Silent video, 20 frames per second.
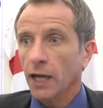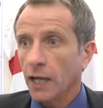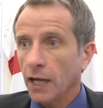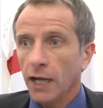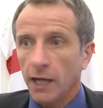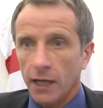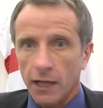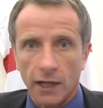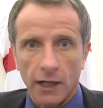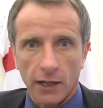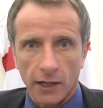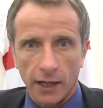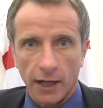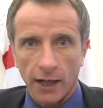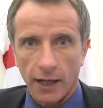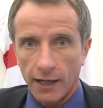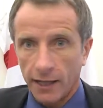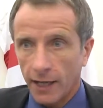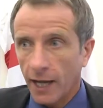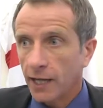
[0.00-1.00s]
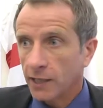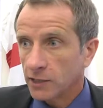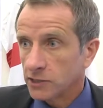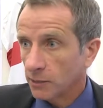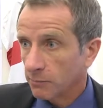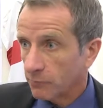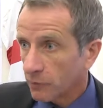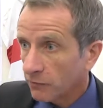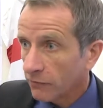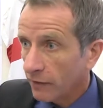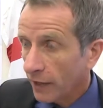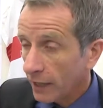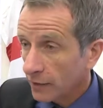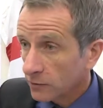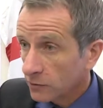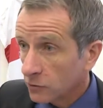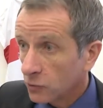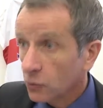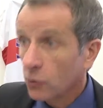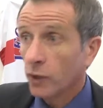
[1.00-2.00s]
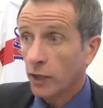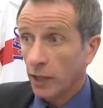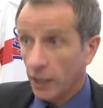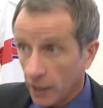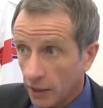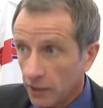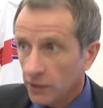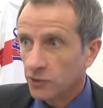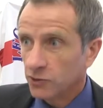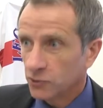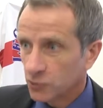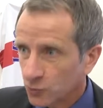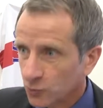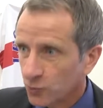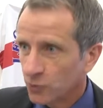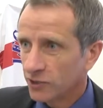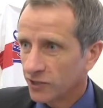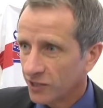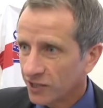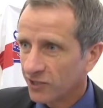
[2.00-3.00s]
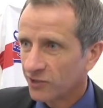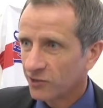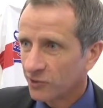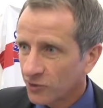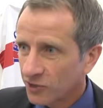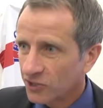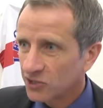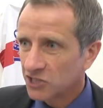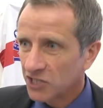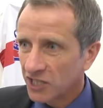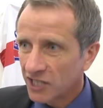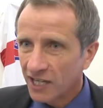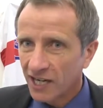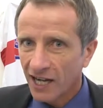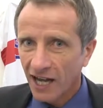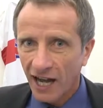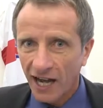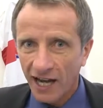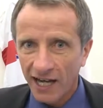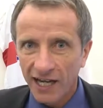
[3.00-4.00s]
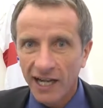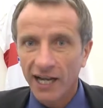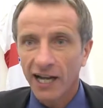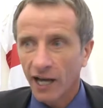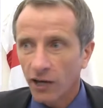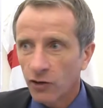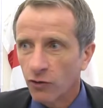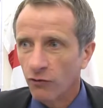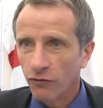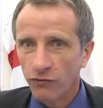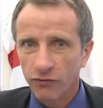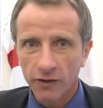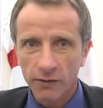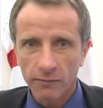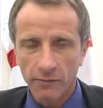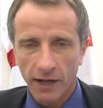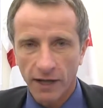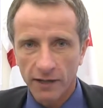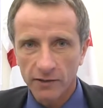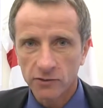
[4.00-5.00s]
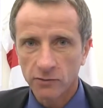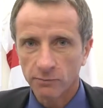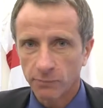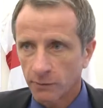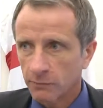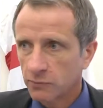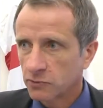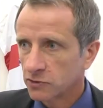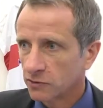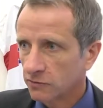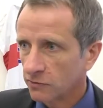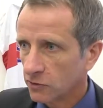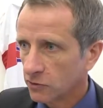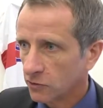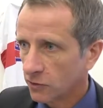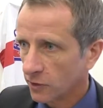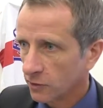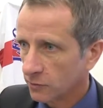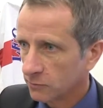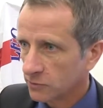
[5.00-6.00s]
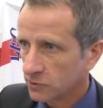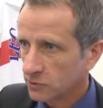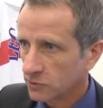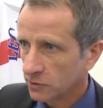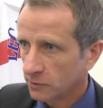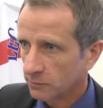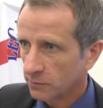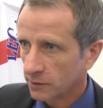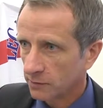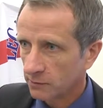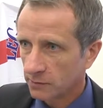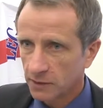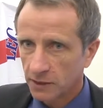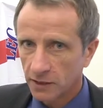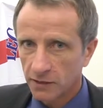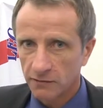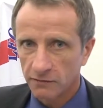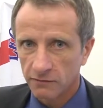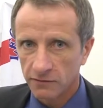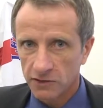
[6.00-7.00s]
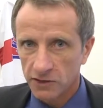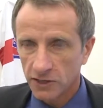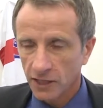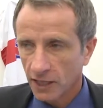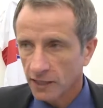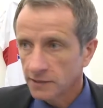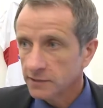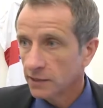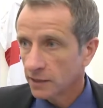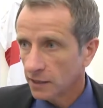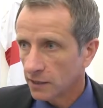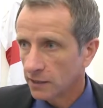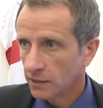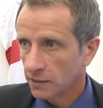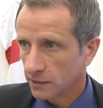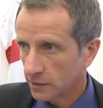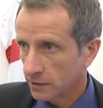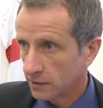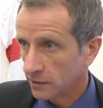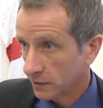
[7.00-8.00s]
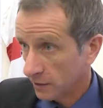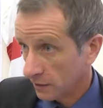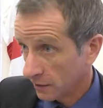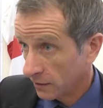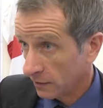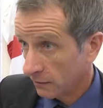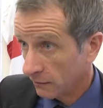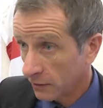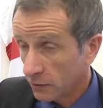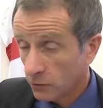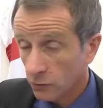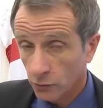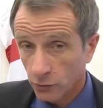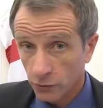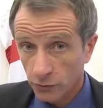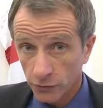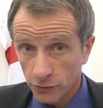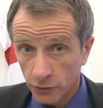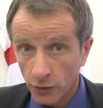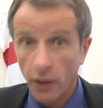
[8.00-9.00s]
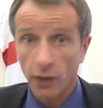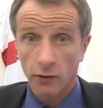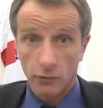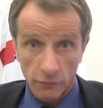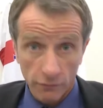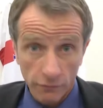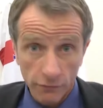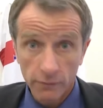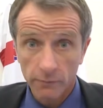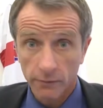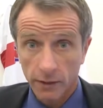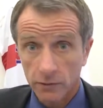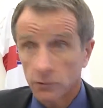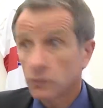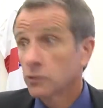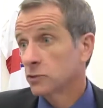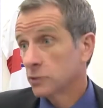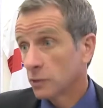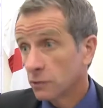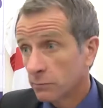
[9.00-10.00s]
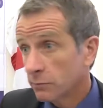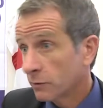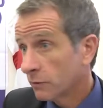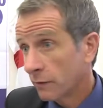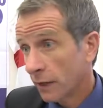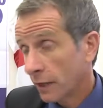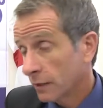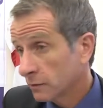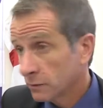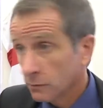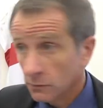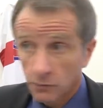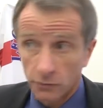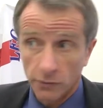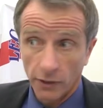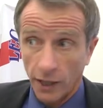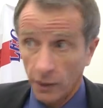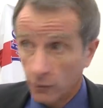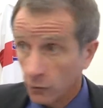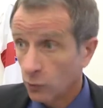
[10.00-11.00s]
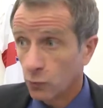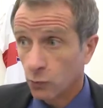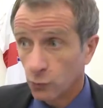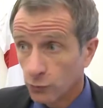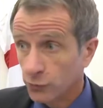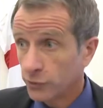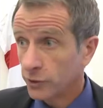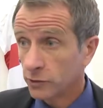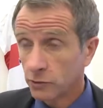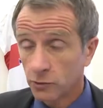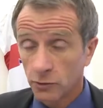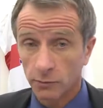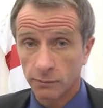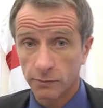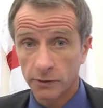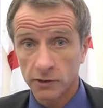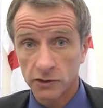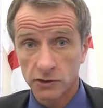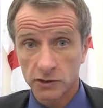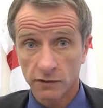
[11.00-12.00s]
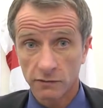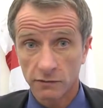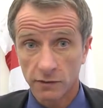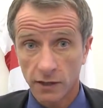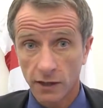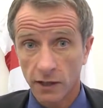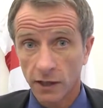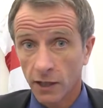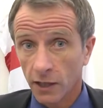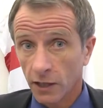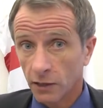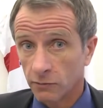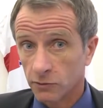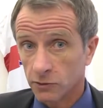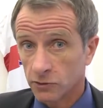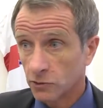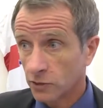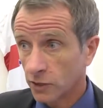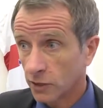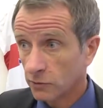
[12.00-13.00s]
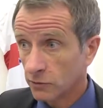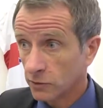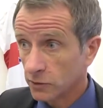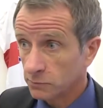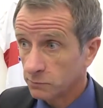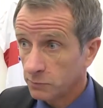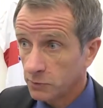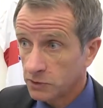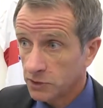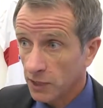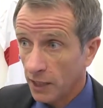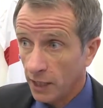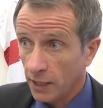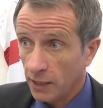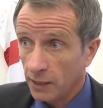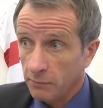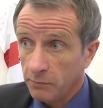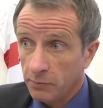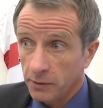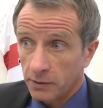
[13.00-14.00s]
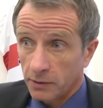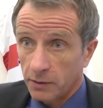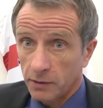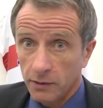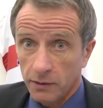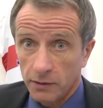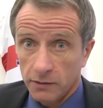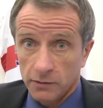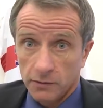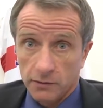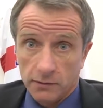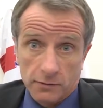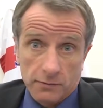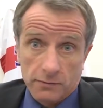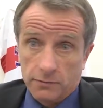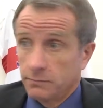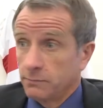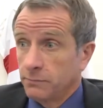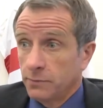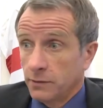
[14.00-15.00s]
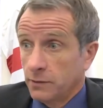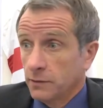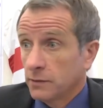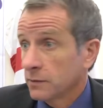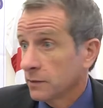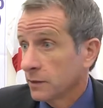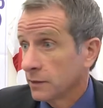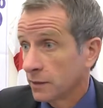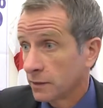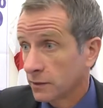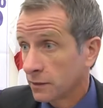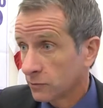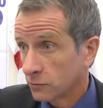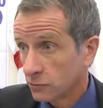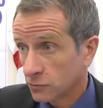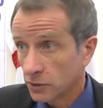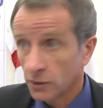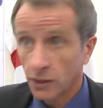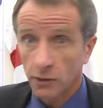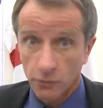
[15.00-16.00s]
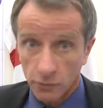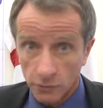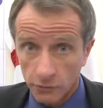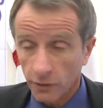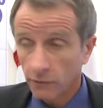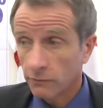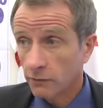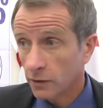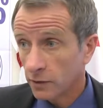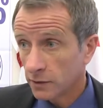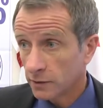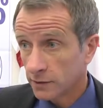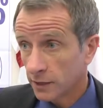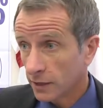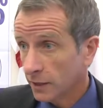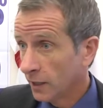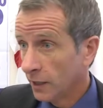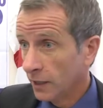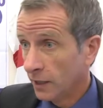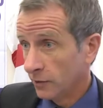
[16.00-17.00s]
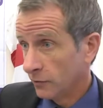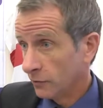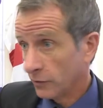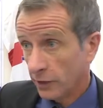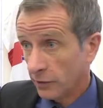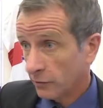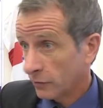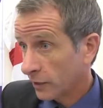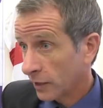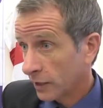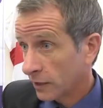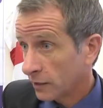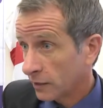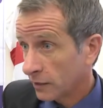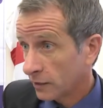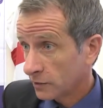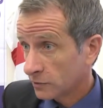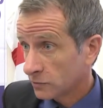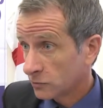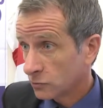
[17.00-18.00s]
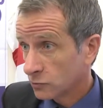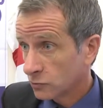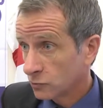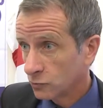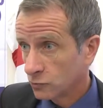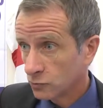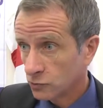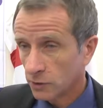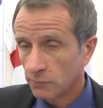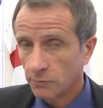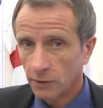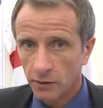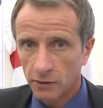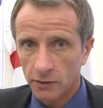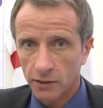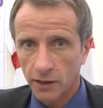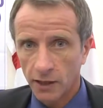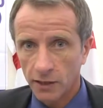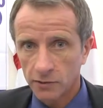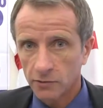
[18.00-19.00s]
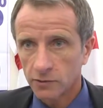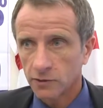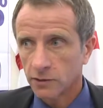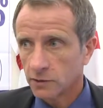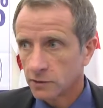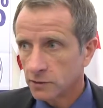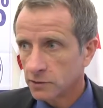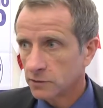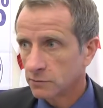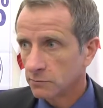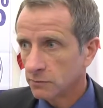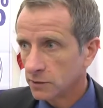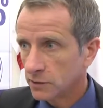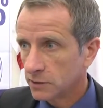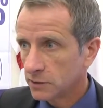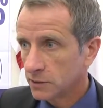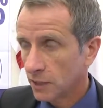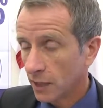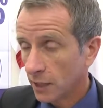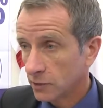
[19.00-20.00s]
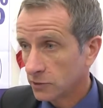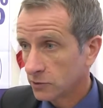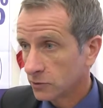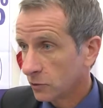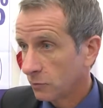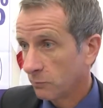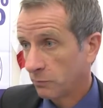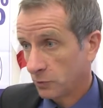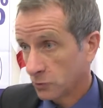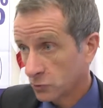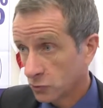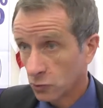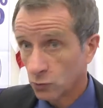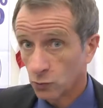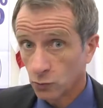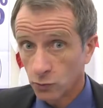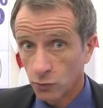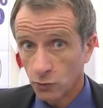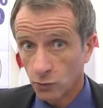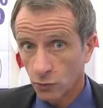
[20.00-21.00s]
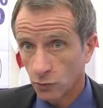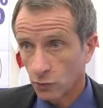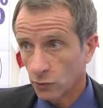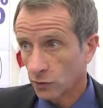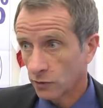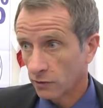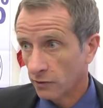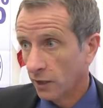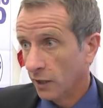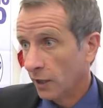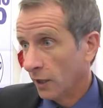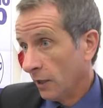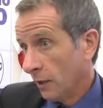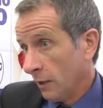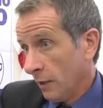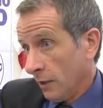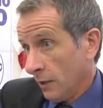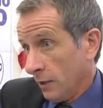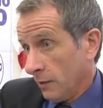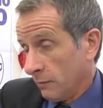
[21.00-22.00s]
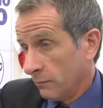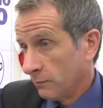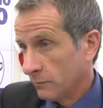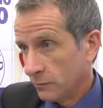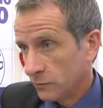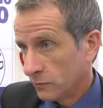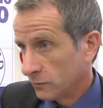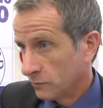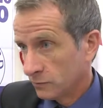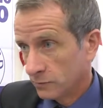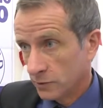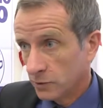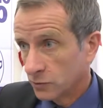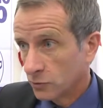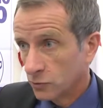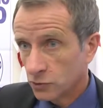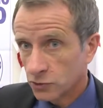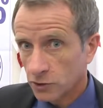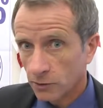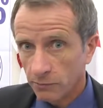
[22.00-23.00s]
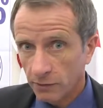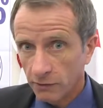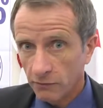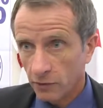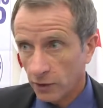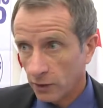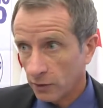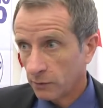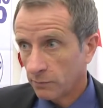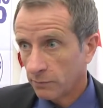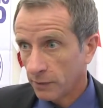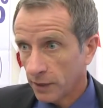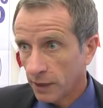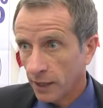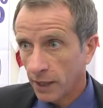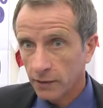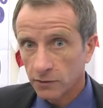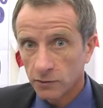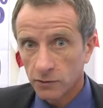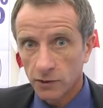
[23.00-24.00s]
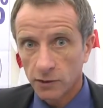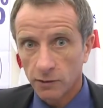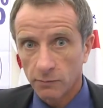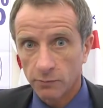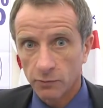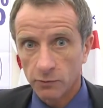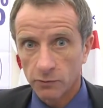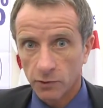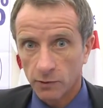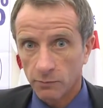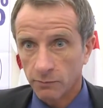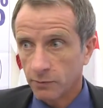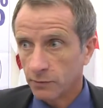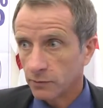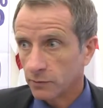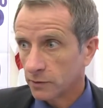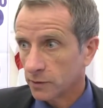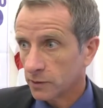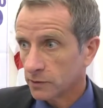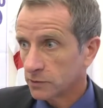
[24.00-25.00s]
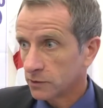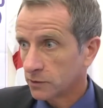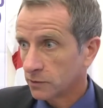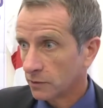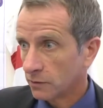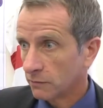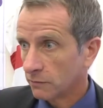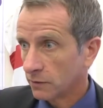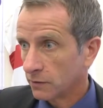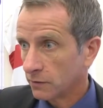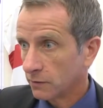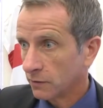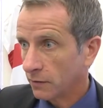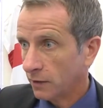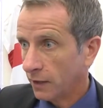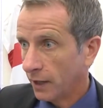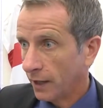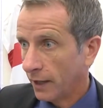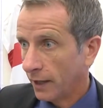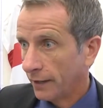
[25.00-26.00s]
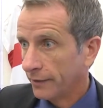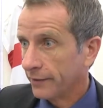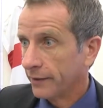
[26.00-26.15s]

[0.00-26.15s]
E la RAI ci ha provato e il suo direttore generale l'ha confermato, proprio scrivendo alla Commissione parlamentare di vigilanza che gli, gli chiedeva conto, ha confermato che ci hanno provato, non hanno alcun titolo per ricevere questo canone speciale, però, però è andata così ancora una volta, non hanno neanche chiesto scusa ma hanno creato tantissimi disagi e penso a tutti coloro che Mm, inconsapevoli hanno pagato e che purtroppo ora si trovano a,